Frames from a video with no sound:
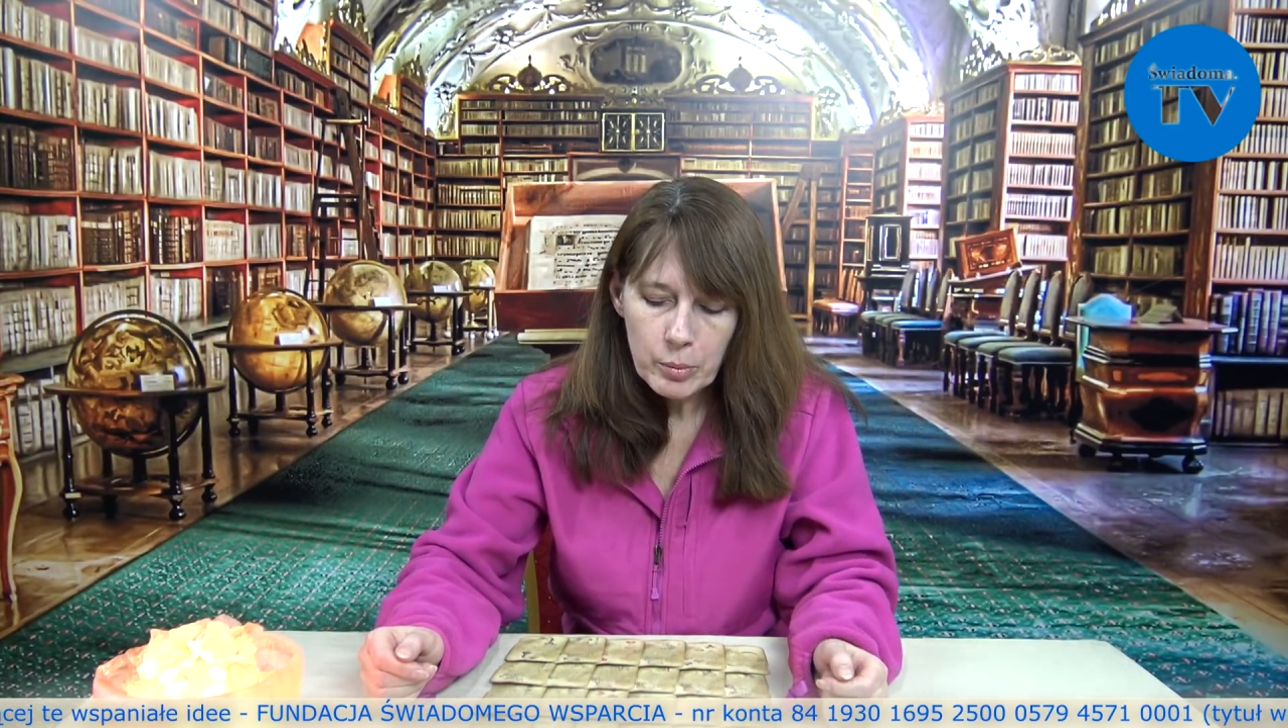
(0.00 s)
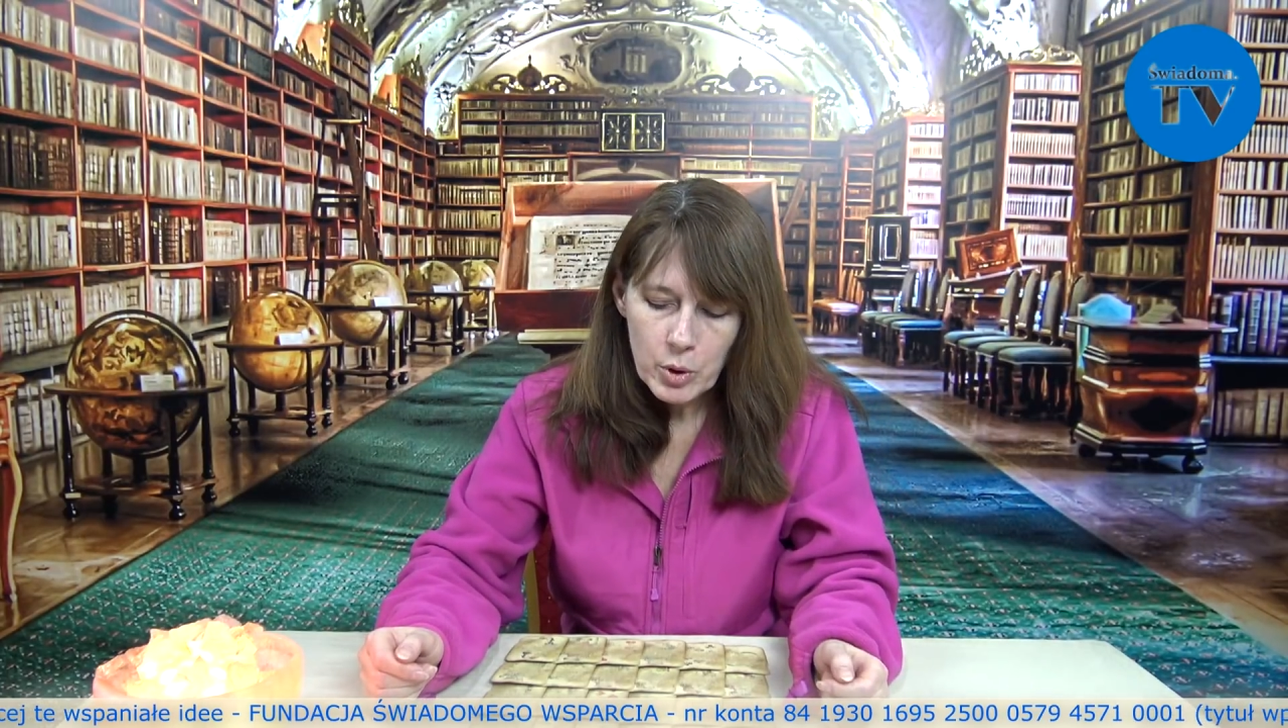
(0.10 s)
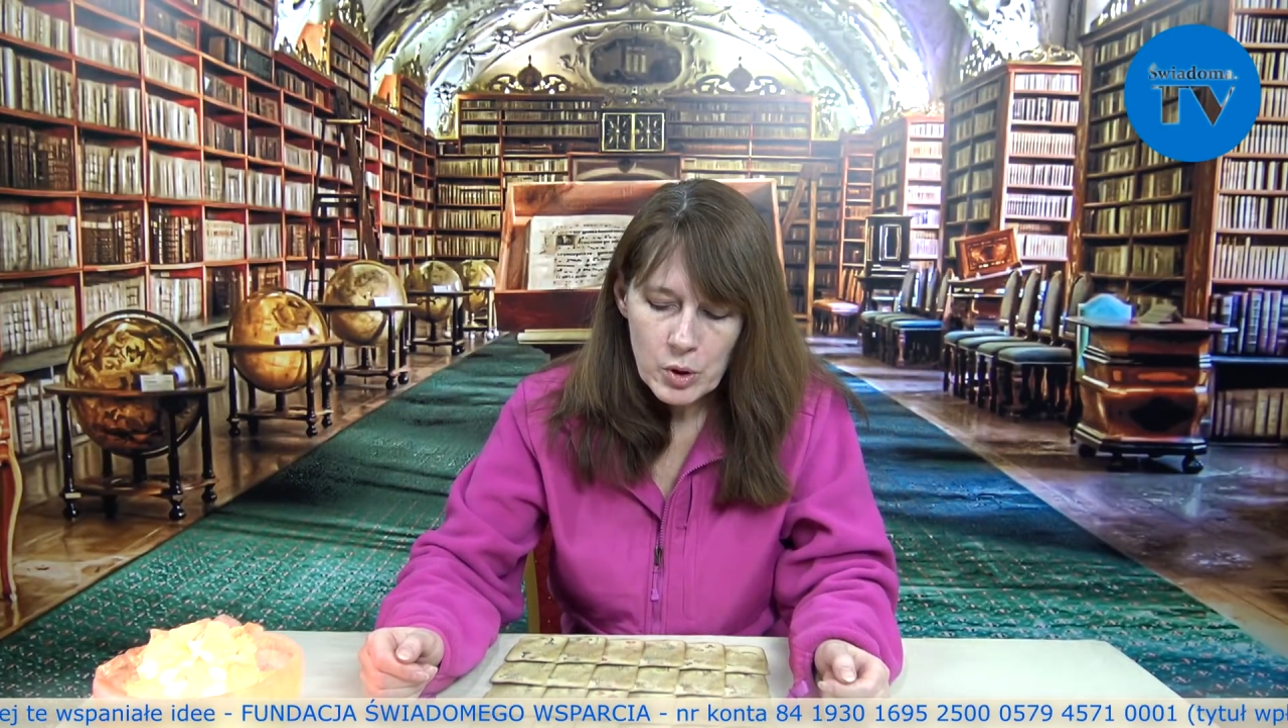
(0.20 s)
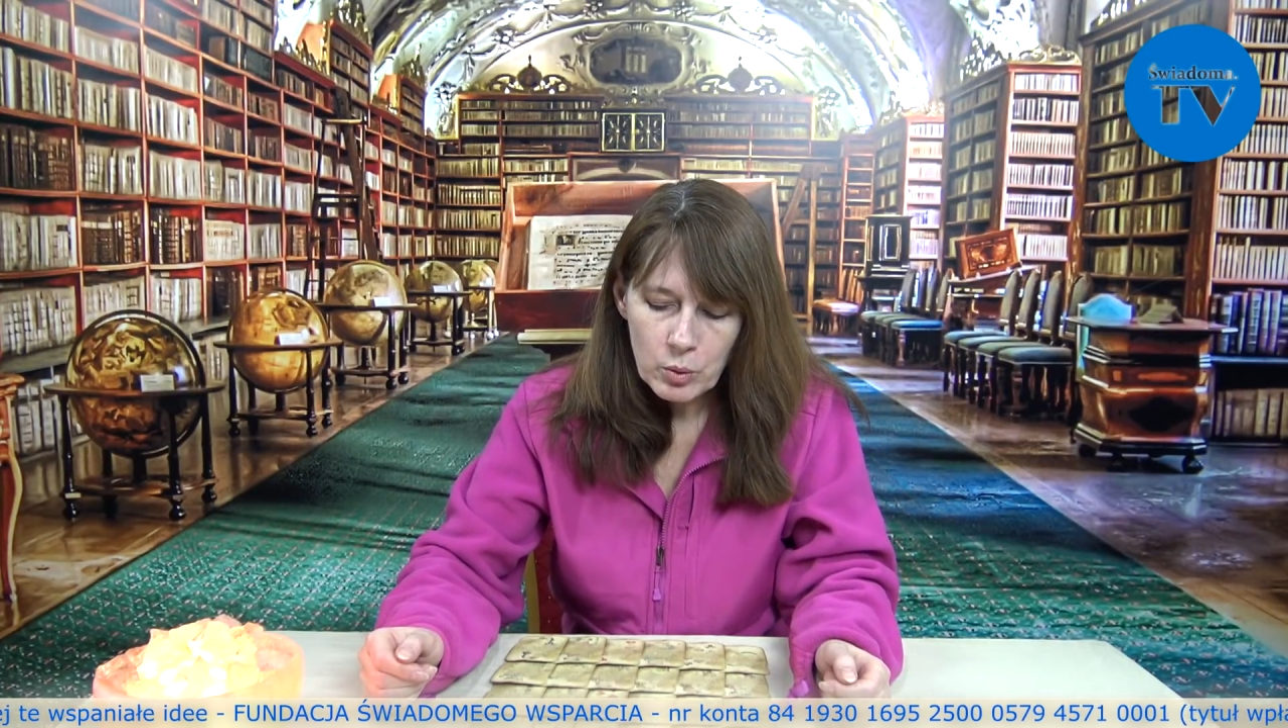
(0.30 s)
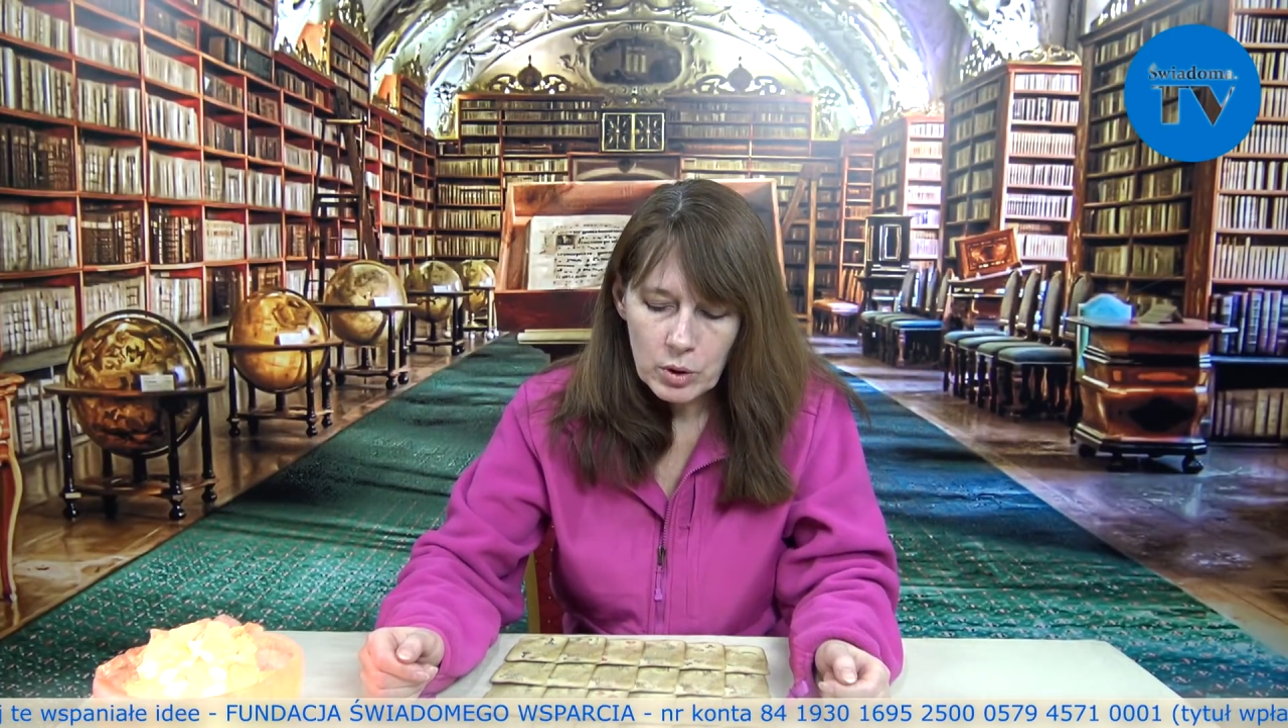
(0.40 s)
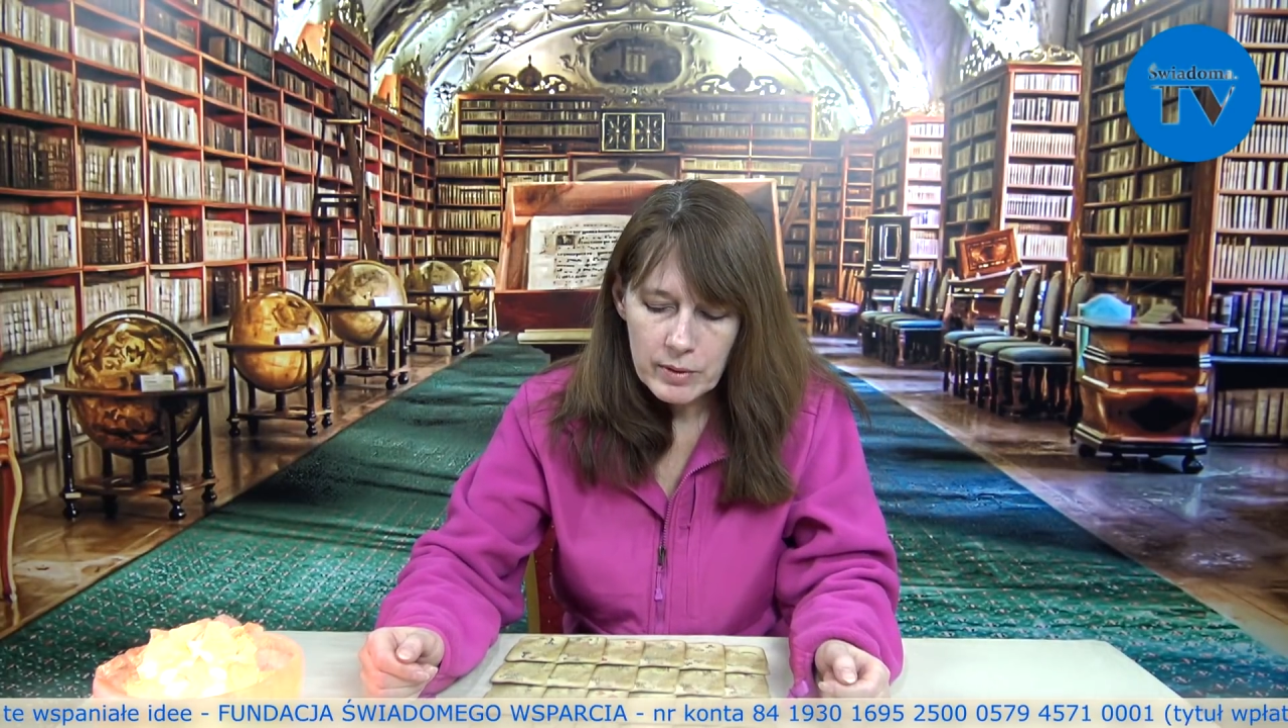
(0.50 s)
prostu